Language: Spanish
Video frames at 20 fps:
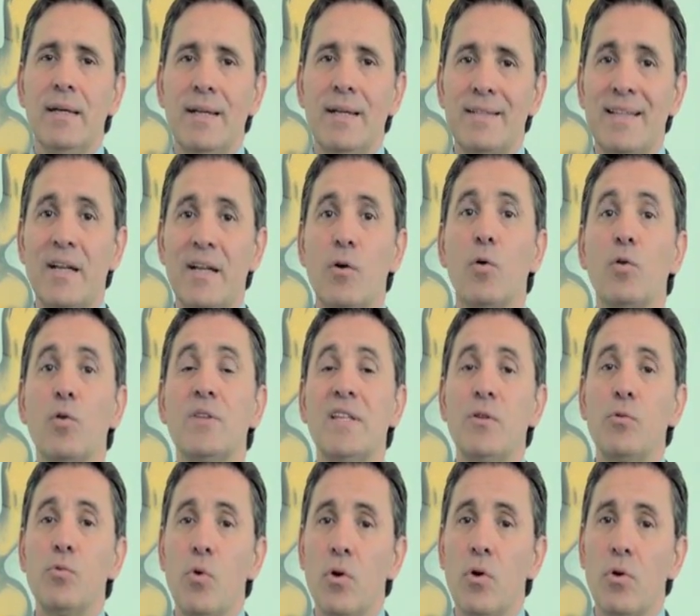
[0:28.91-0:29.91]
es que
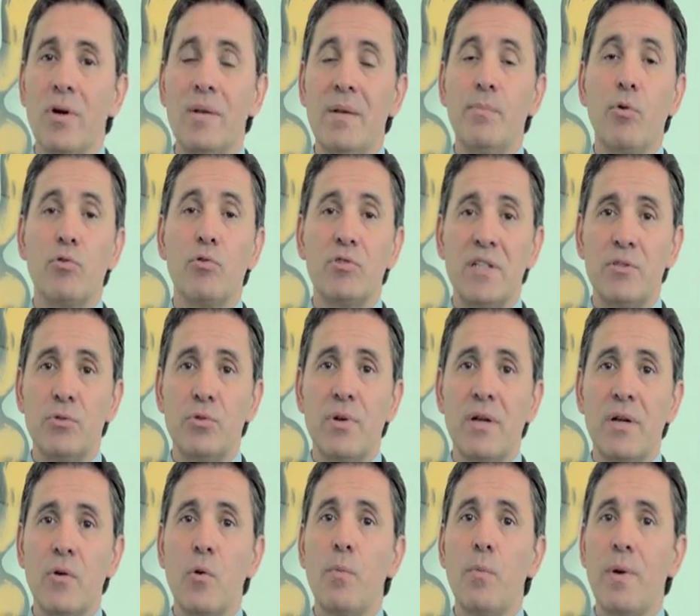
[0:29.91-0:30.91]
continuó el proceso
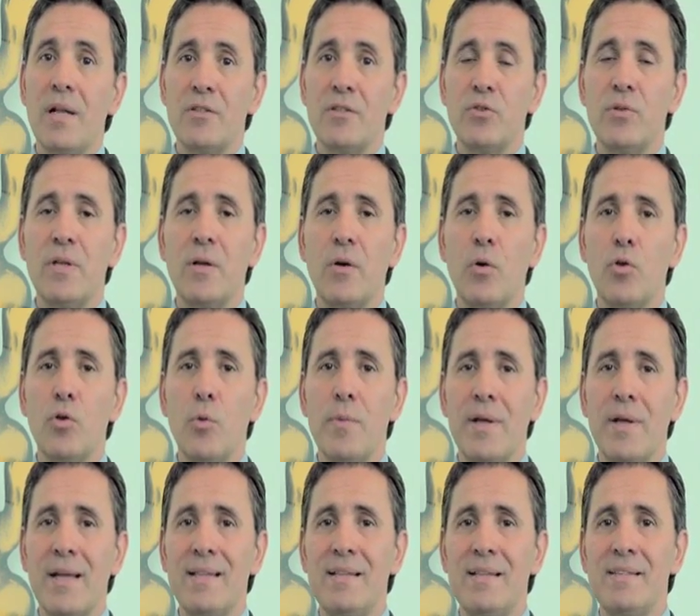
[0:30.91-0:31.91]
de recuperación
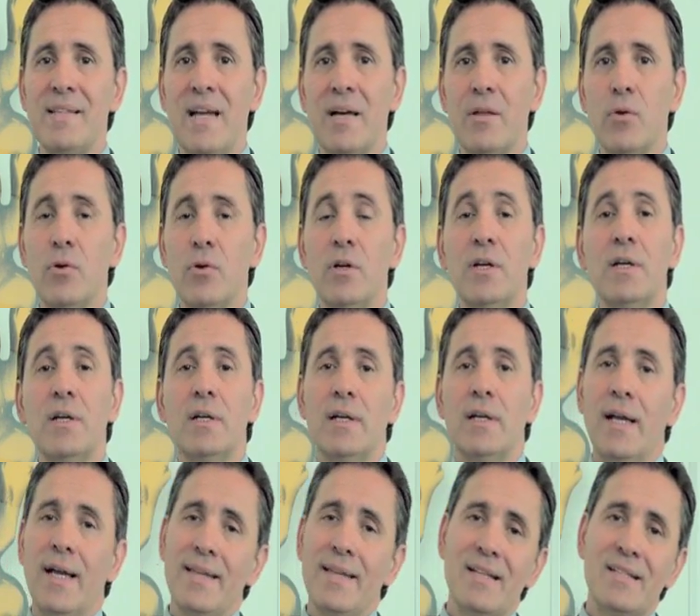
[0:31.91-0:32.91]
económica iniciado
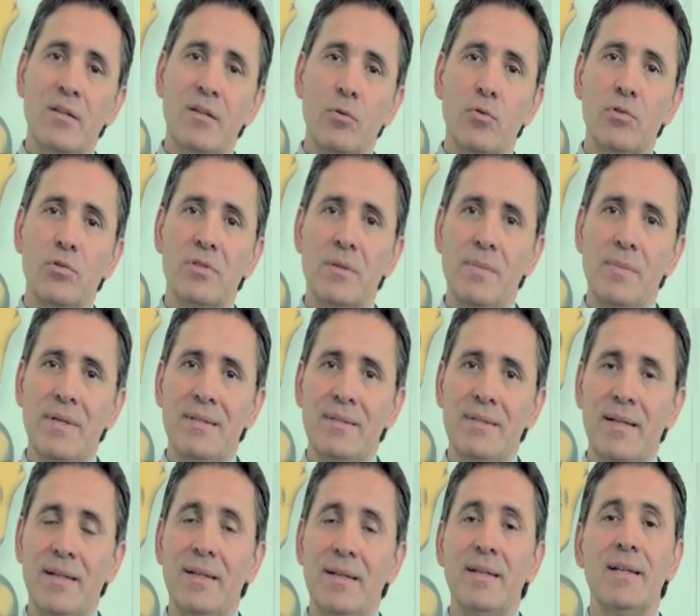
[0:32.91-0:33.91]
en el segundo
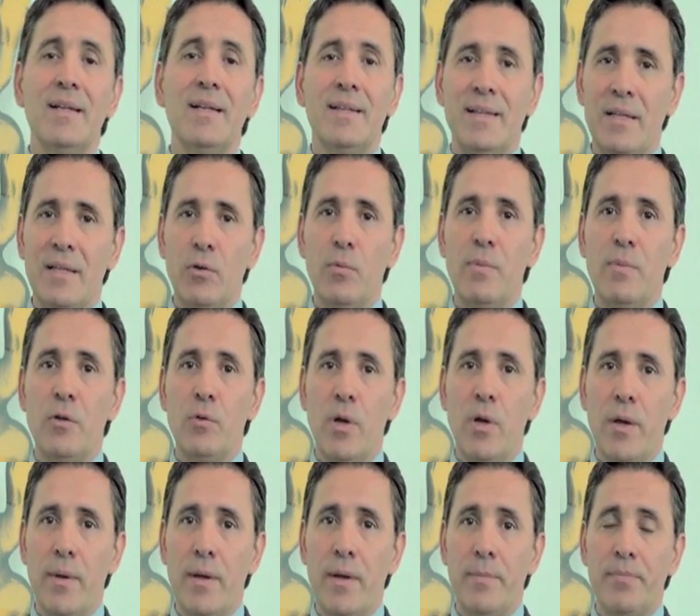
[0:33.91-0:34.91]
semestre de
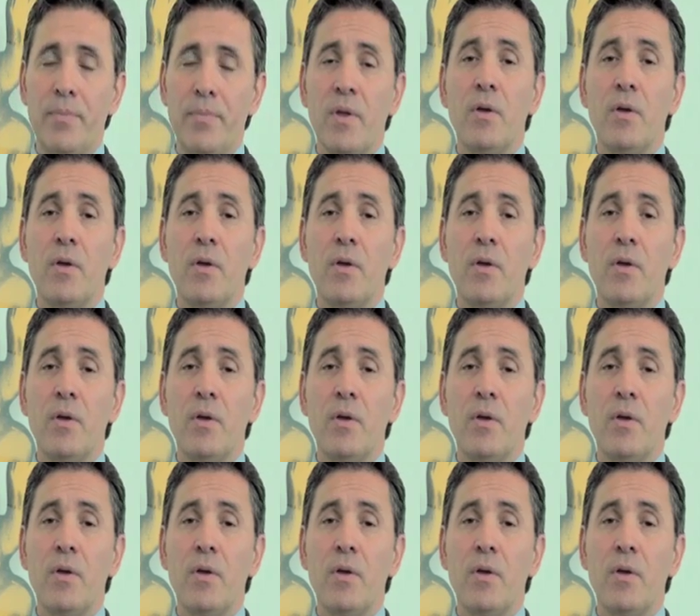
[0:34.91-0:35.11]
2009.